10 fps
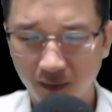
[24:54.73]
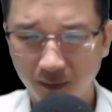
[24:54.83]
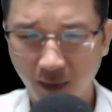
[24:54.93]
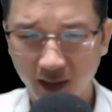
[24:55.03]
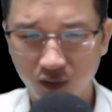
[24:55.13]

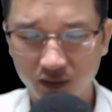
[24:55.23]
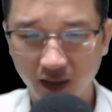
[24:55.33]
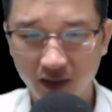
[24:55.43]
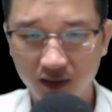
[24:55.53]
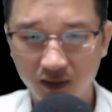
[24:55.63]
Bàn cổ
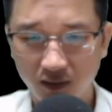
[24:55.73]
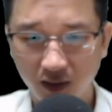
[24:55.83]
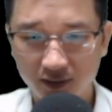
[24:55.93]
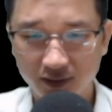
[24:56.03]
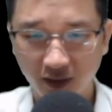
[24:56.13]
giới ư?
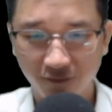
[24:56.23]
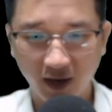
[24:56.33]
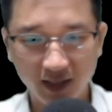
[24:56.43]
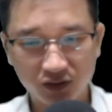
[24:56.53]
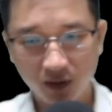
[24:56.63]
Chẳng
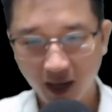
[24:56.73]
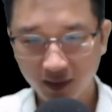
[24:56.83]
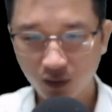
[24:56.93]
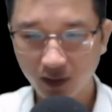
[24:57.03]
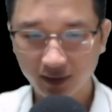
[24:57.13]
phải là do bàn
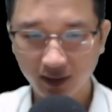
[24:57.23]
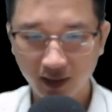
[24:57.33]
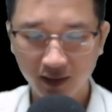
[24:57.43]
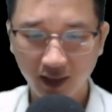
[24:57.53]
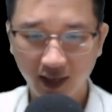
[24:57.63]
cổ đại
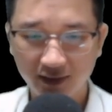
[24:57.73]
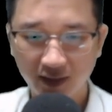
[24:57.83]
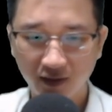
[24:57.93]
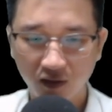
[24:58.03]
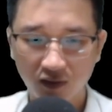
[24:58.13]
thần đã khai
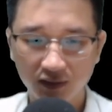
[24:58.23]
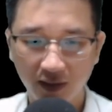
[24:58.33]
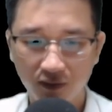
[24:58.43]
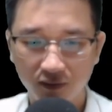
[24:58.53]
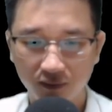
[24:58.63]
sinh ra nó sao?